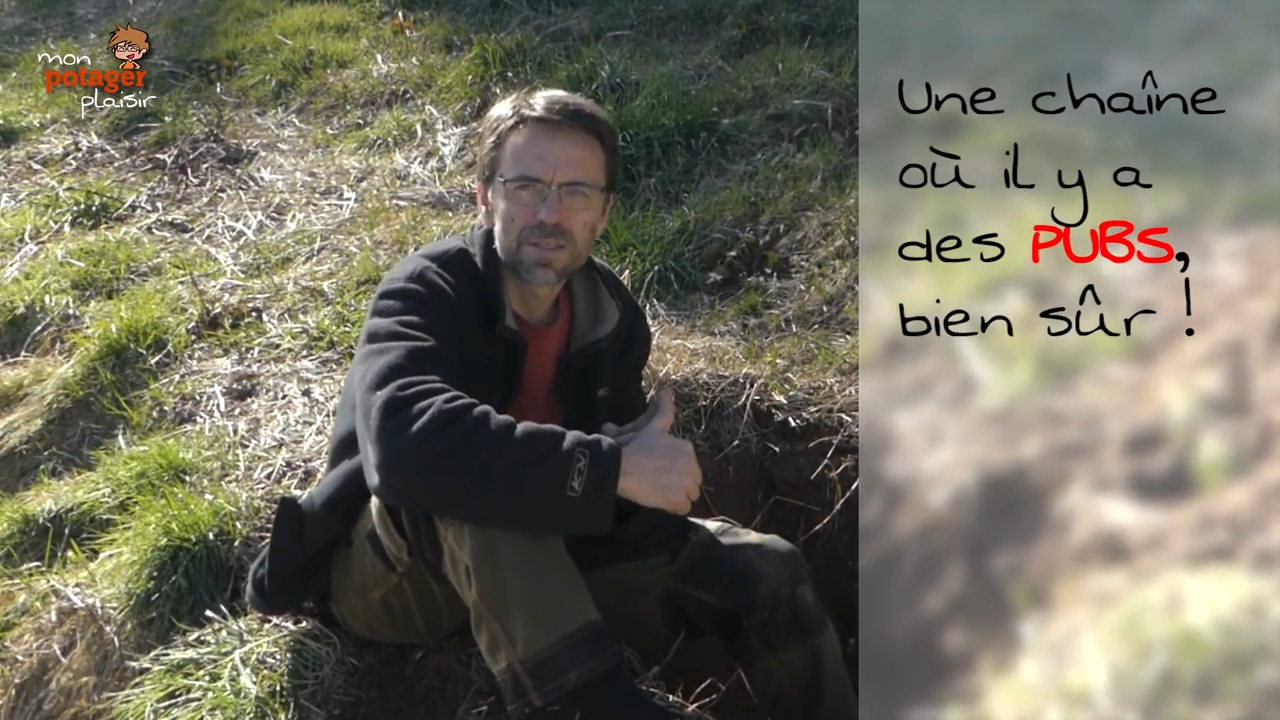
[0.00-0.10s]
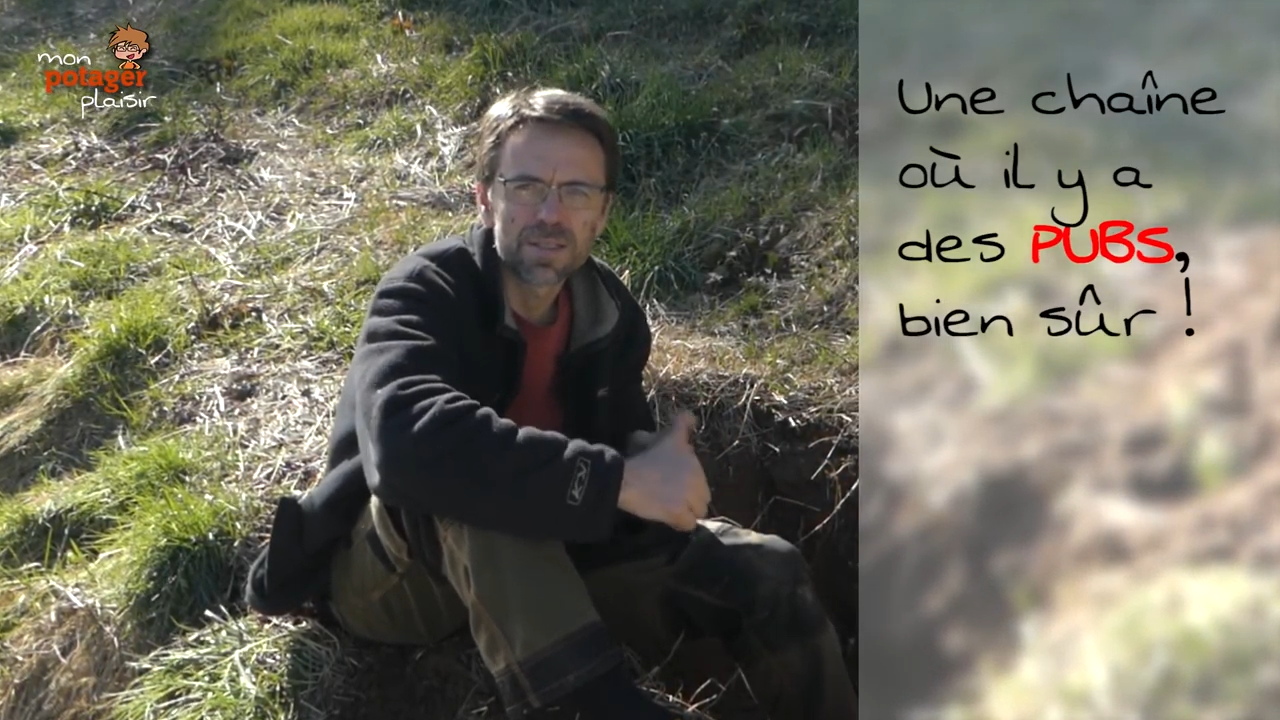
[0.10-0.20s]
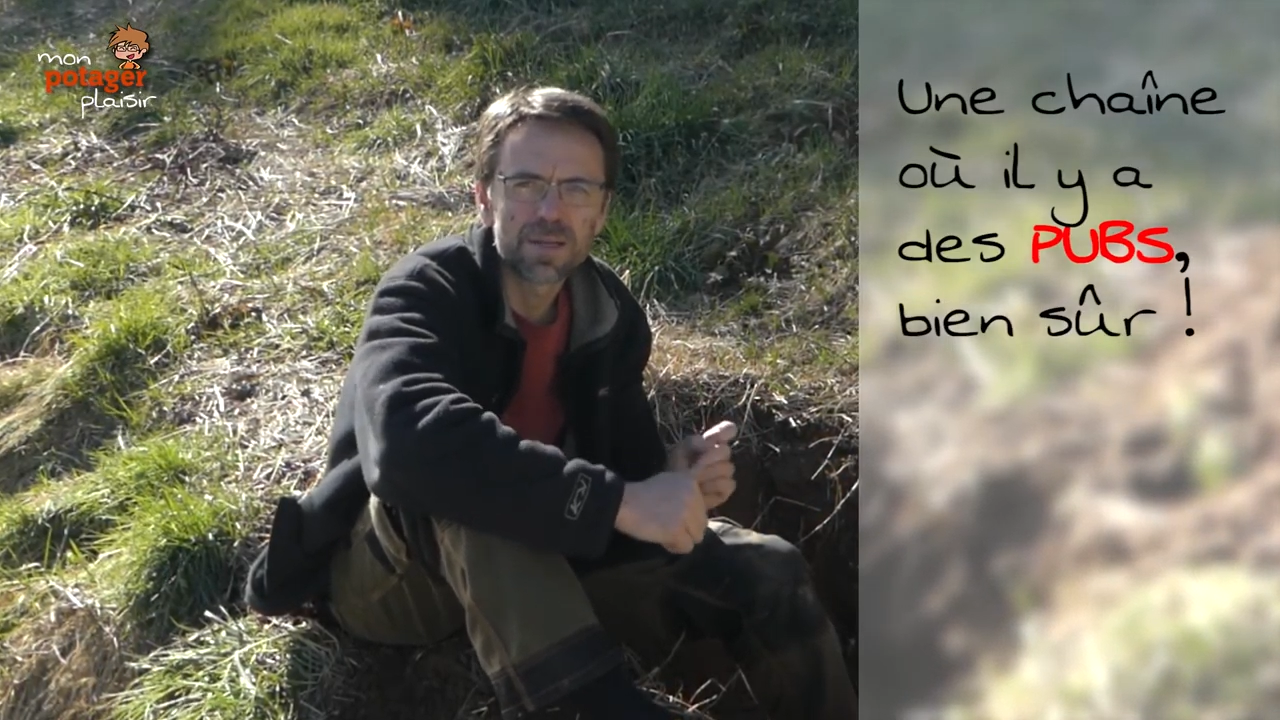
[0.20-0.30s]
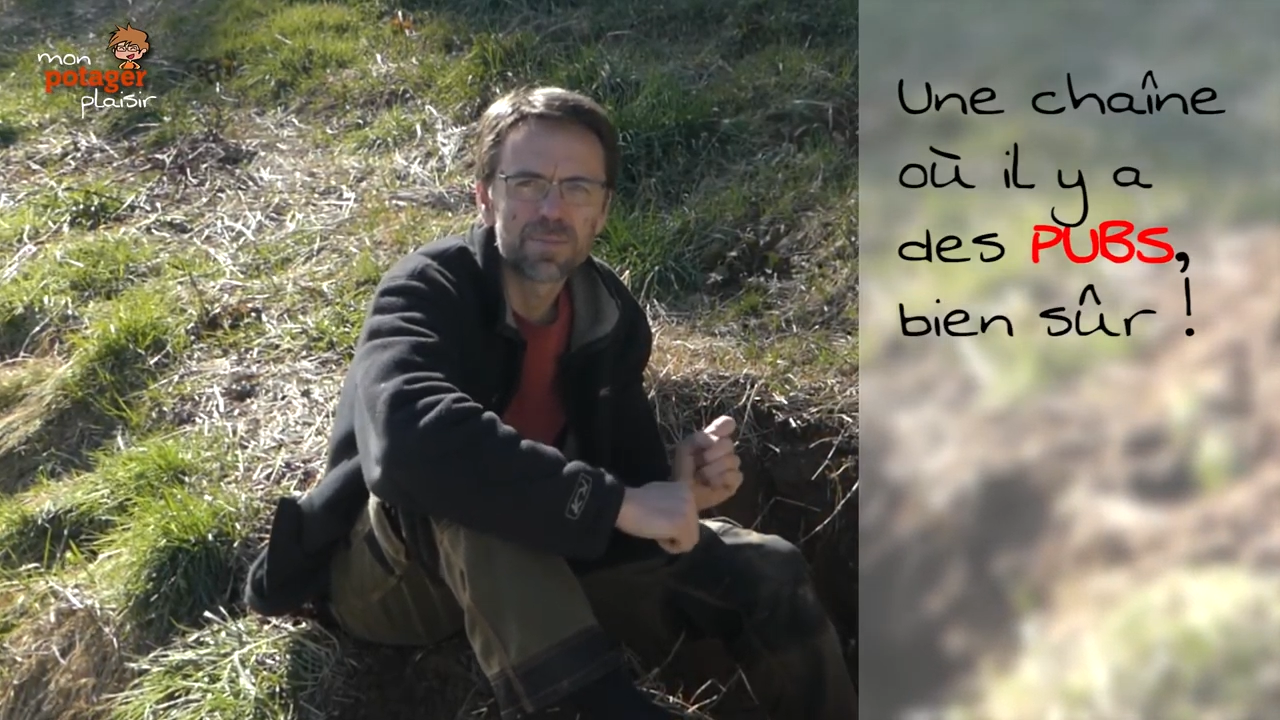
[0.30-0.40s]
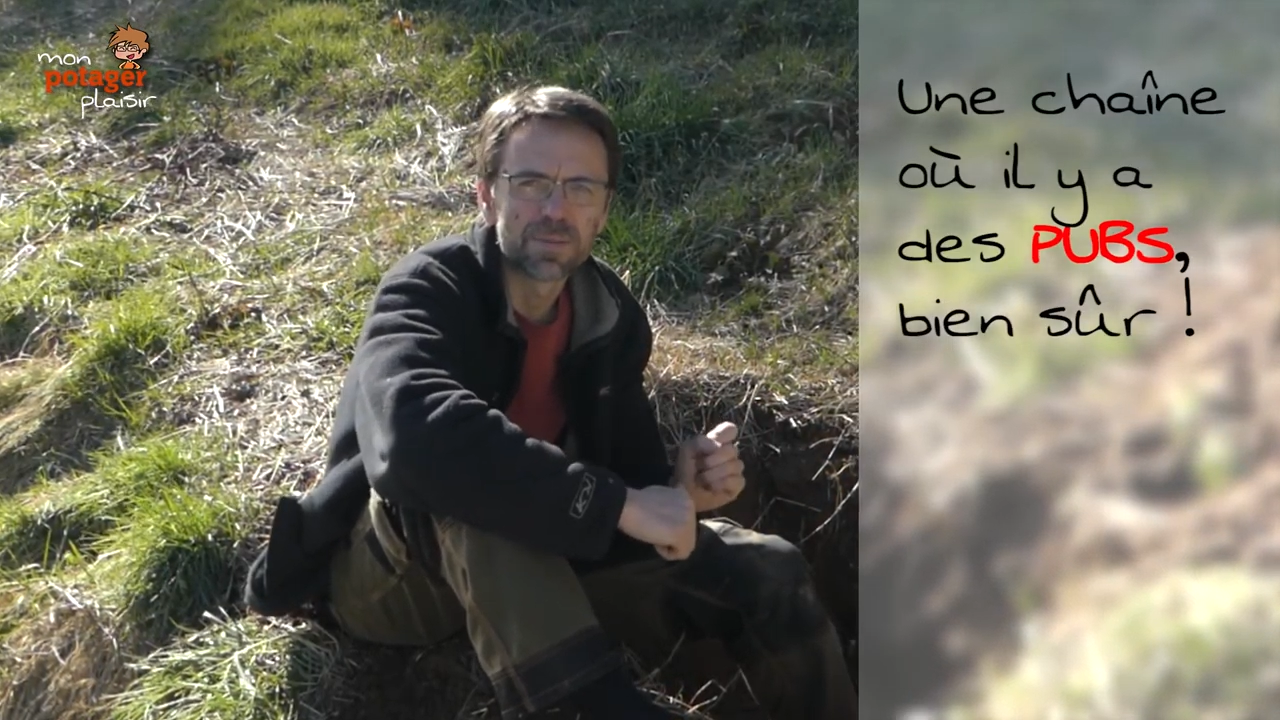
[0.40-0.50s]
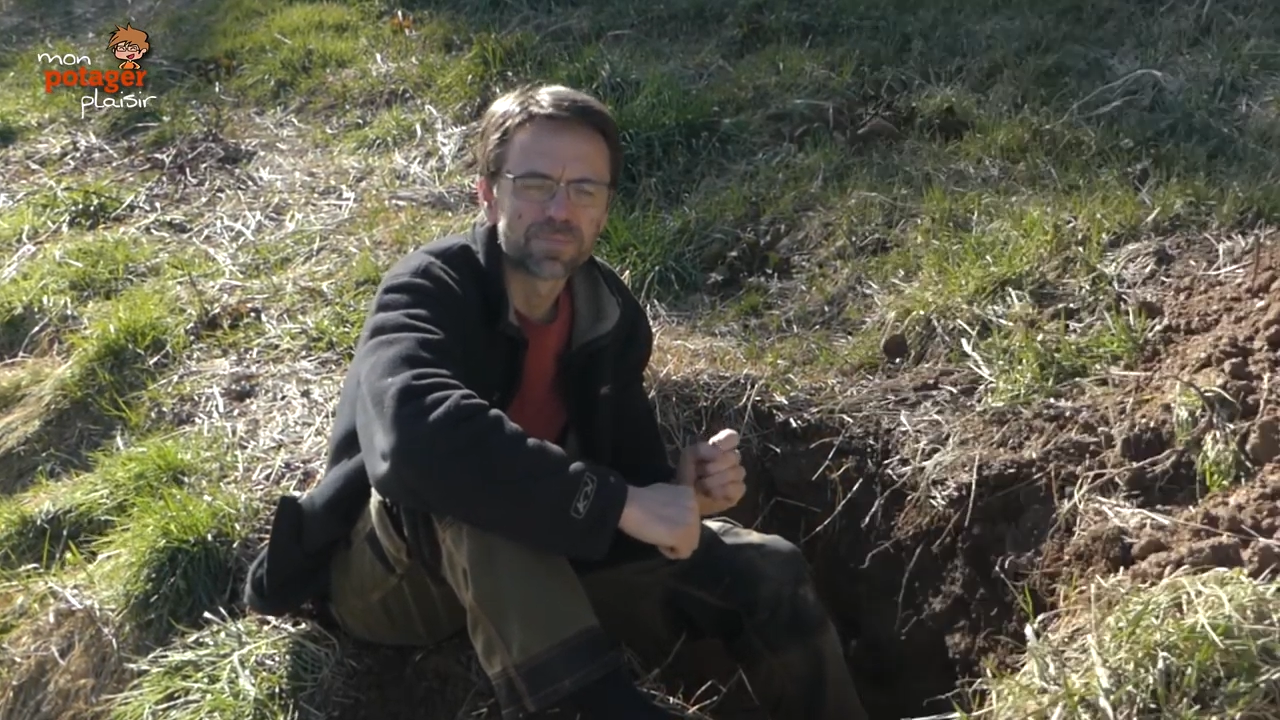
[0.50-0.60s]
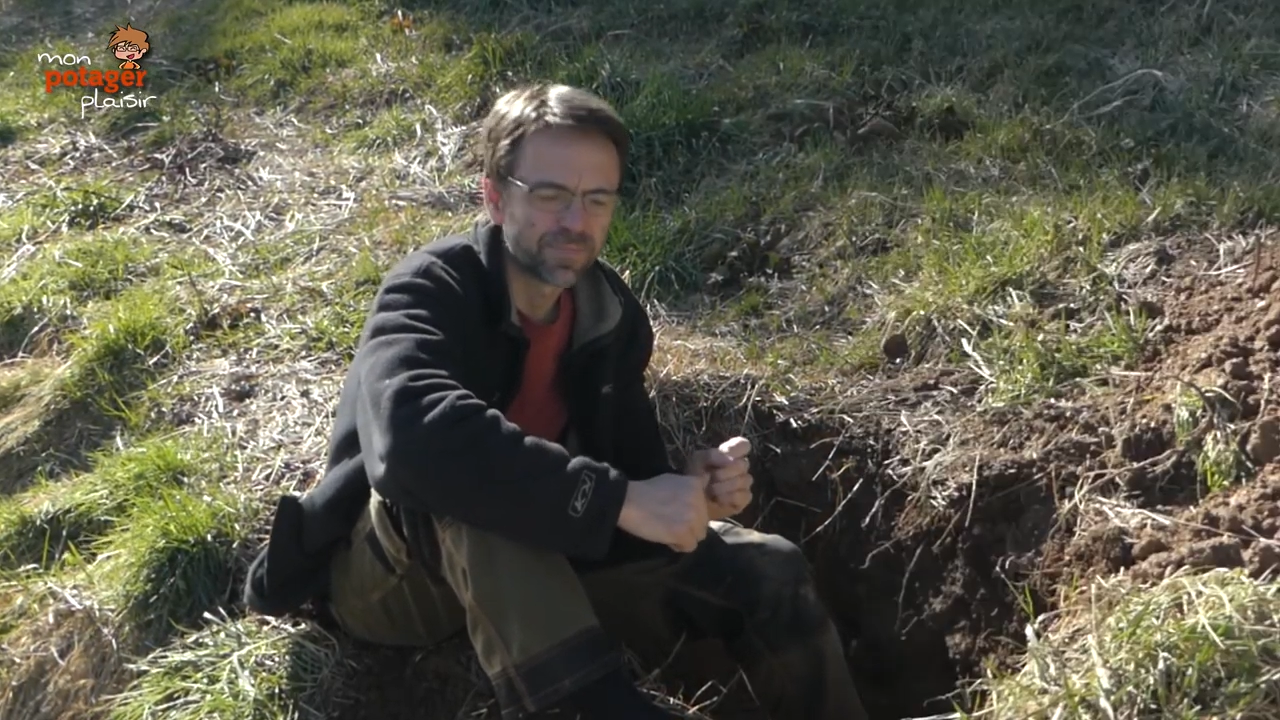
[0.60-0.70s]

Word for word: ça sera pas.